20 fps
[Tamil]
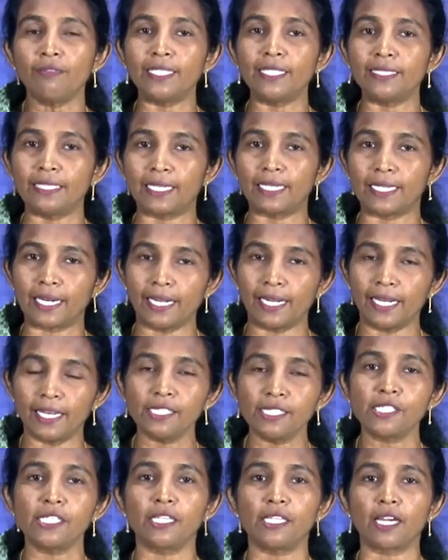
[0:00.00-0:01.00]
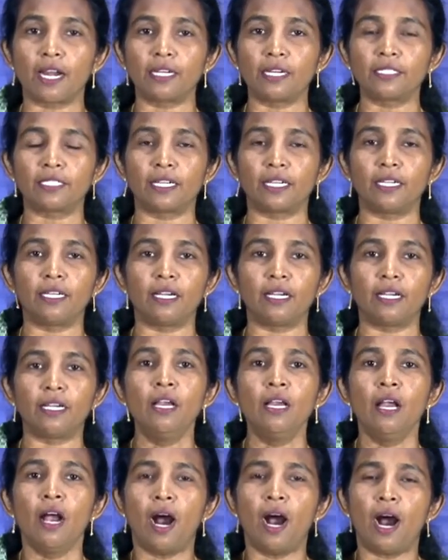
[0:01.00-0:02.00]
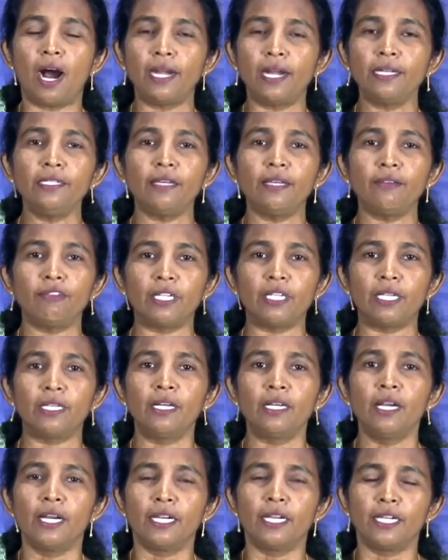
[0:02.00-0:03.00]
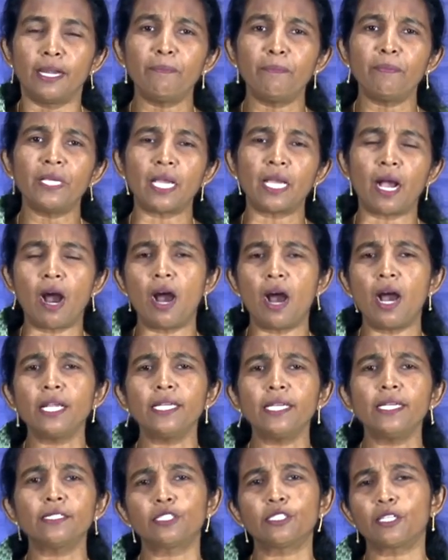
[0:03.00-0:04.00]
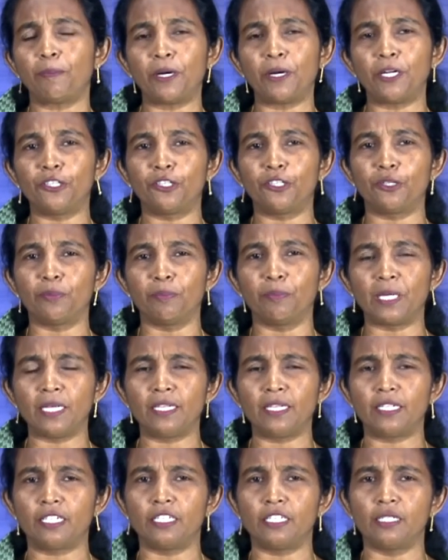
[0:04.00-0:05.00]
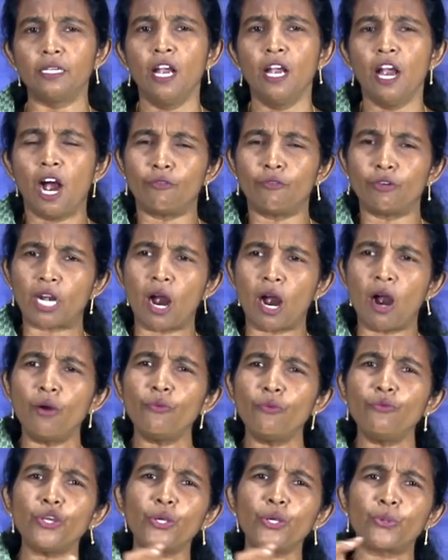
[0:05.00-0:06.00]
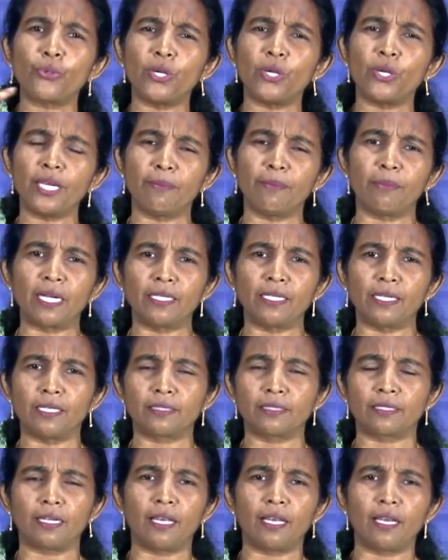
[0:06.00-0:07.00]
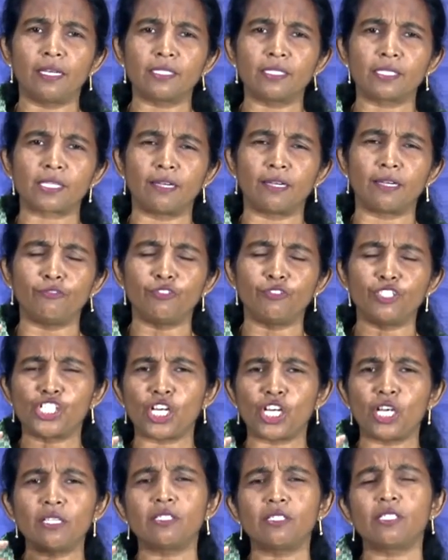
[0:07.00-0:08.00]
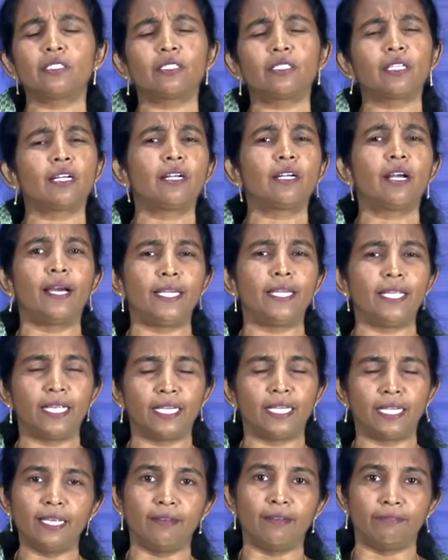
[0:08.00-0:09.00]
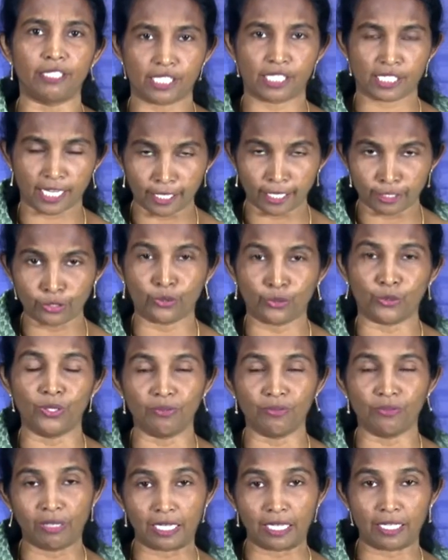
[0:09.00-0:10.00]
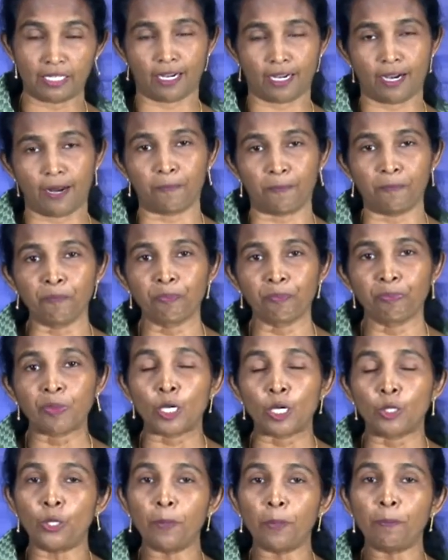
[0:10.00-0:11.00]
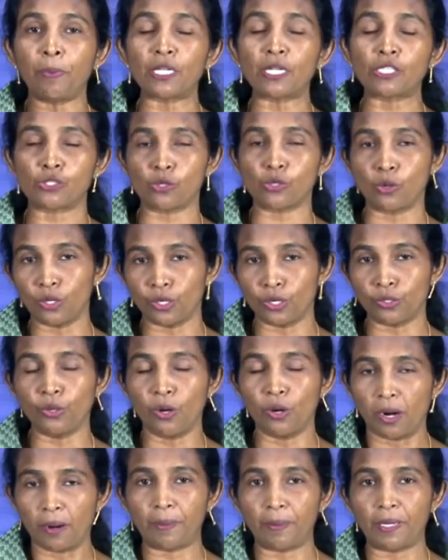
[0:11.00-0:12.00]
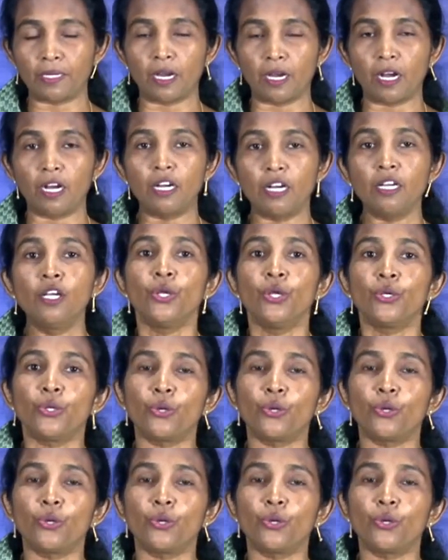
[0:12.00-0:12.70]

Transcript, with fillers: ஆகவே இந்த கடைசி நாட்களில் ஆண்டவர் நம்மை ஆயத்தப்படுத்தும்படிக்கு அவர் ஆவிக்குரிய மண்டலத்தில் சில விசேஷித்த காரியங்களை அவர் செய்து கொண்டு வருகிறார் குறிப்பாக சொல்லணும் அப்படின்னா